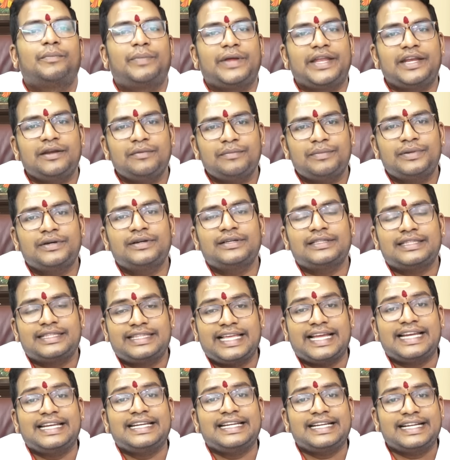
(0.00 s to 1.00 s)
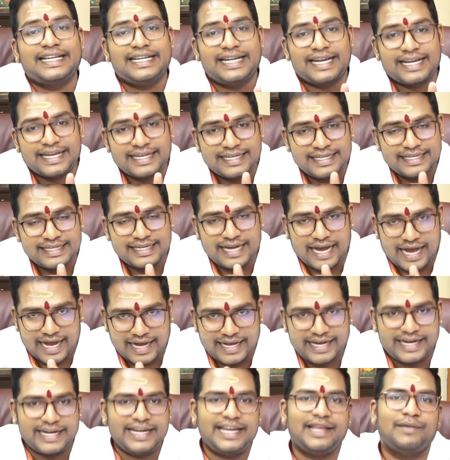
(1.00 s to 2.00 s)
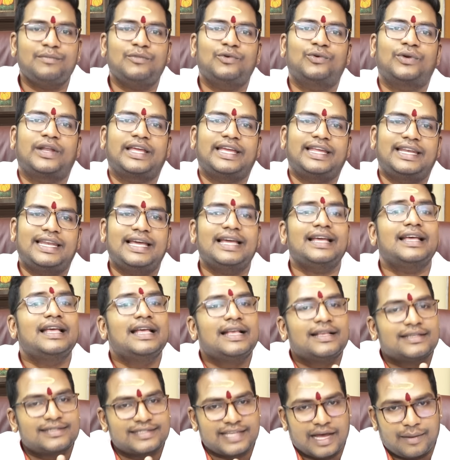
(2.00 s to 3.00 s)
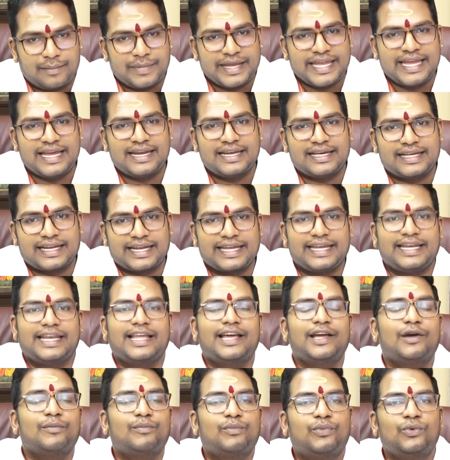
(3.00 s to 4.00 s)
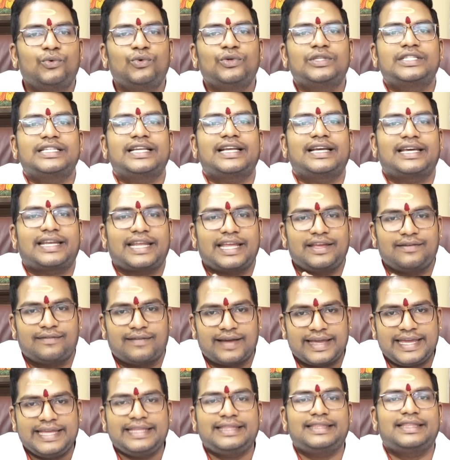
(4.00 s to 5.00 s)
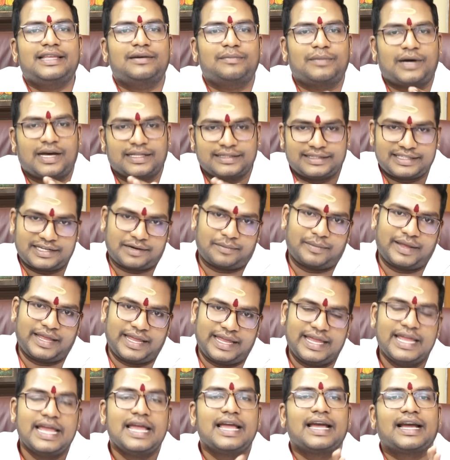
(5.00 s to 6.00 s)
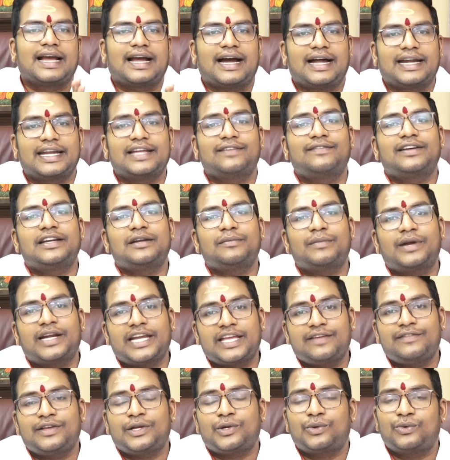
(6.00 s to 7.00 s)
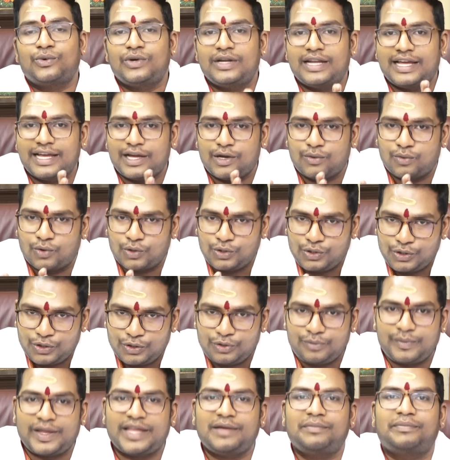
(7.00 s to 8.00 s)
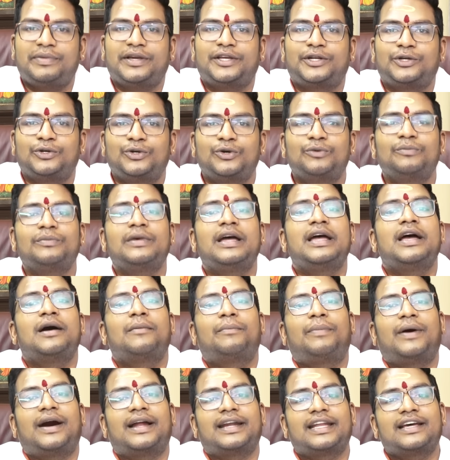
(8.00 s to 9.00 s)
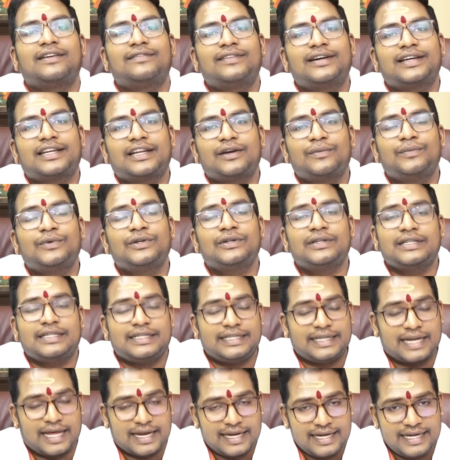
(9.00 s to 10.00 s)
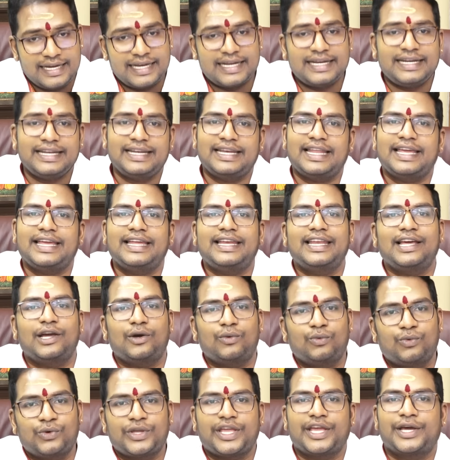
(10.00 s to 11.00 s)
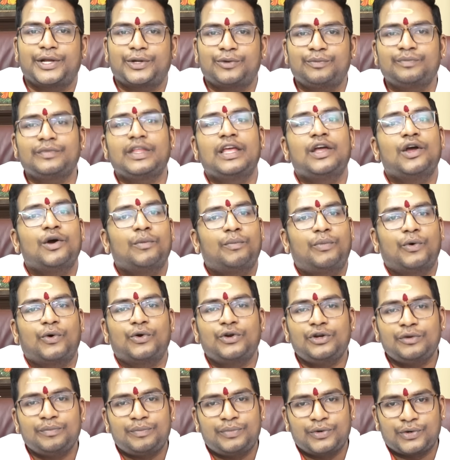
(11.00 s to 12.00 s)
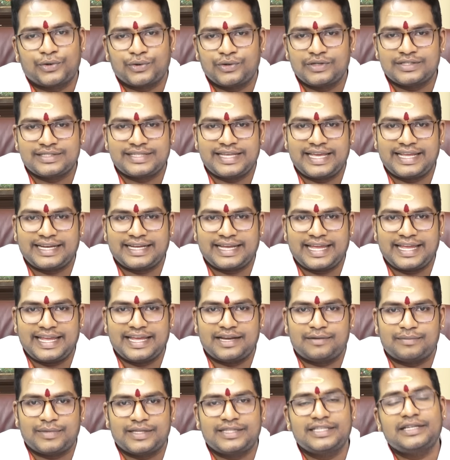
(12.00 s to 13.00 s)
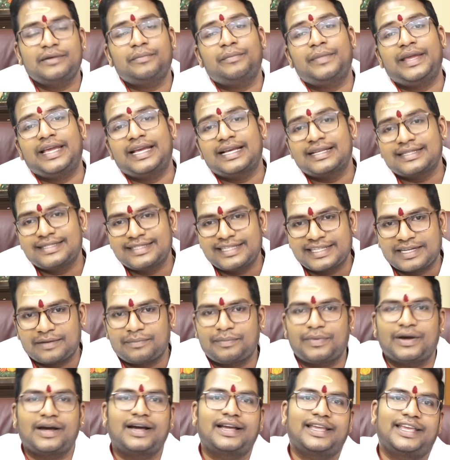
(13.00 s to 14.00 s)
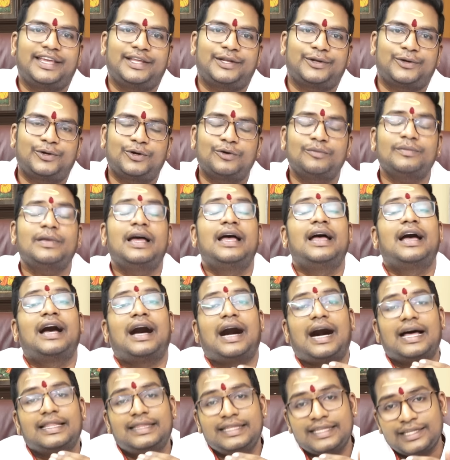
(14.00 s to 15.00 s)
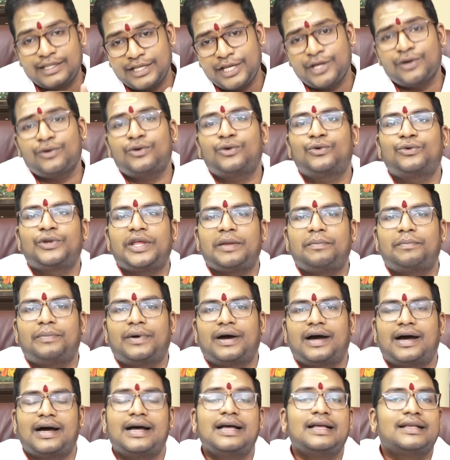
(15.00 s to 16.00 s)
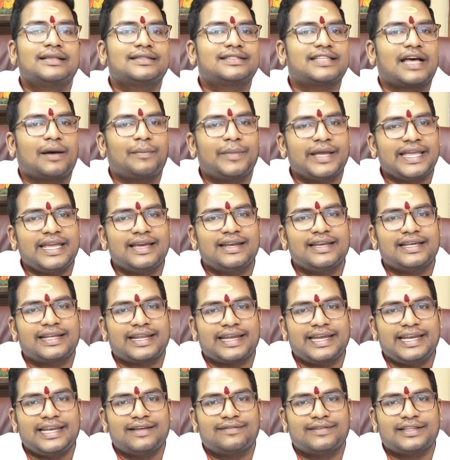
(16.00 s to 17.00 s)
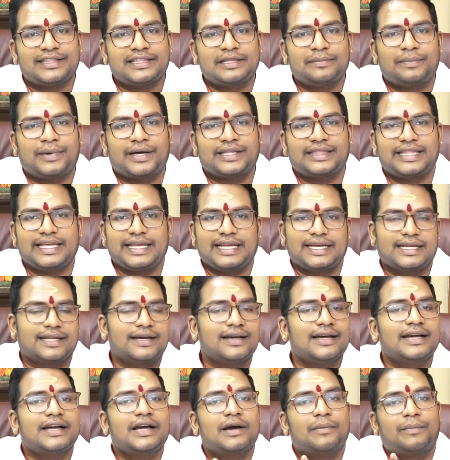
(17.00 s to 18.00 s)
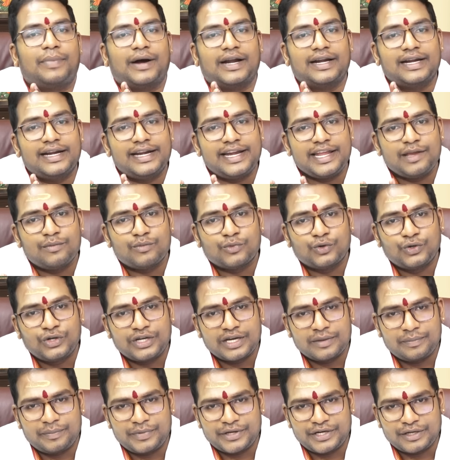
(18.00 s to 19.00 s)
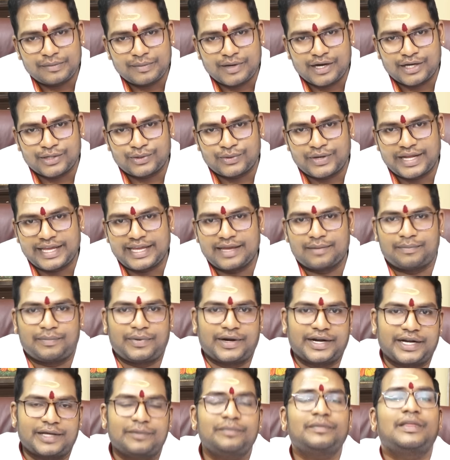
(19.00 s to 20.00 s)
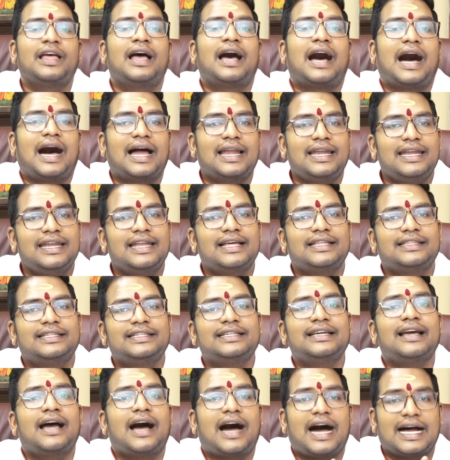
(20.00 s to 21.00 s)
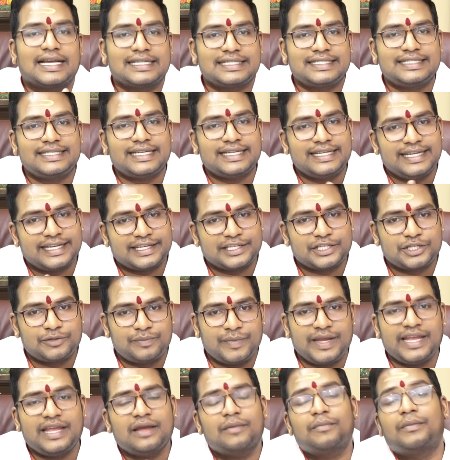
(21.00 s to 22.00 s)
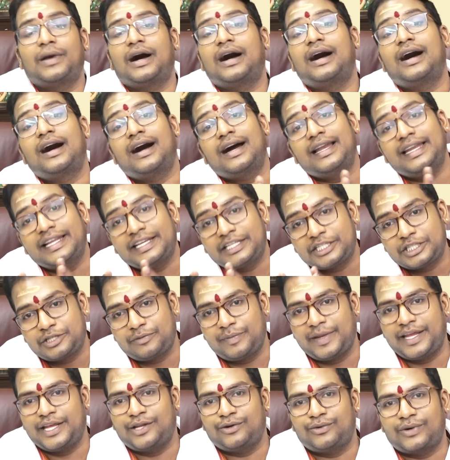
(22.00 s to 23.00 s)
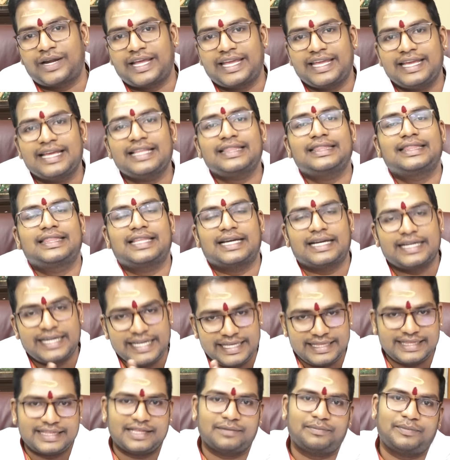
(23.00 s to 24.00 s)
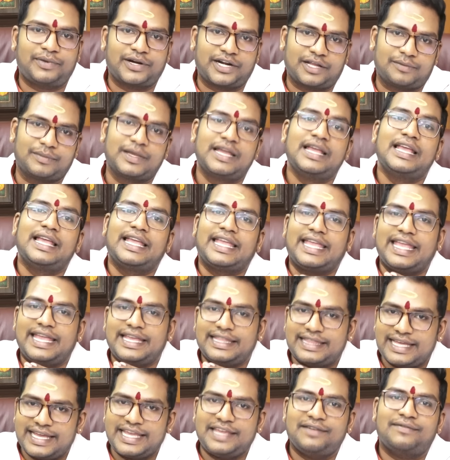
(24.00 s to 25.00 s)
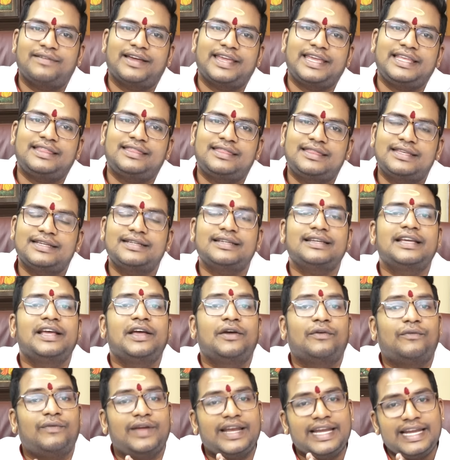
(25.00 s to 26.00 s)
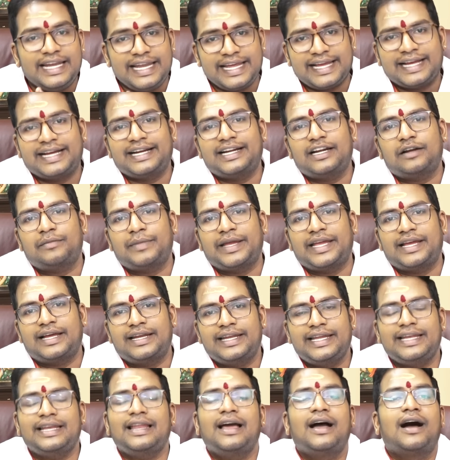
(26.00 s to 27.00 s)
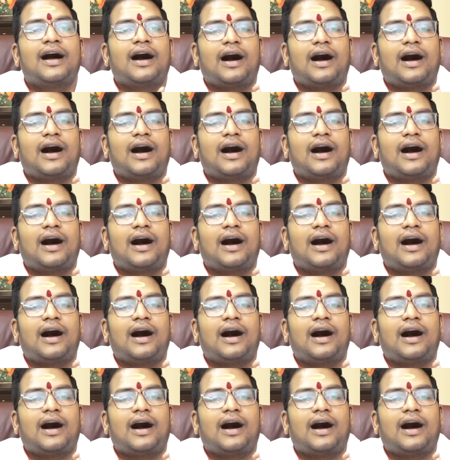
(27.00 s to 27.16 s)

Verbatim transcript: பின்பு தென்கிழக்கு அக்னி மூலையில் சமையலறையில் பூஜை அறை வைத்த மாத்திரமே கண கணவன் மனைவிக்குள்ள ஒற்றுமை பெருகும் பணவரவு நல்ல நிலையில் உயரும் பொன் பொருள் சேர்க்கை என்பது மிக சிறப்பாக இருக்கும் அதுலேயும் குறிப்பாக சமையலறையில் வந்து பார்த்திங்கன்னா பழனி முருகப்பெருமானுடைய படம் அல்லது அஷ்டலக்ஷ்மி மகாலட்சுமியினுடைய தனித்த படம் இதை வைத்து வெள்ளிக்கிழமைகளில்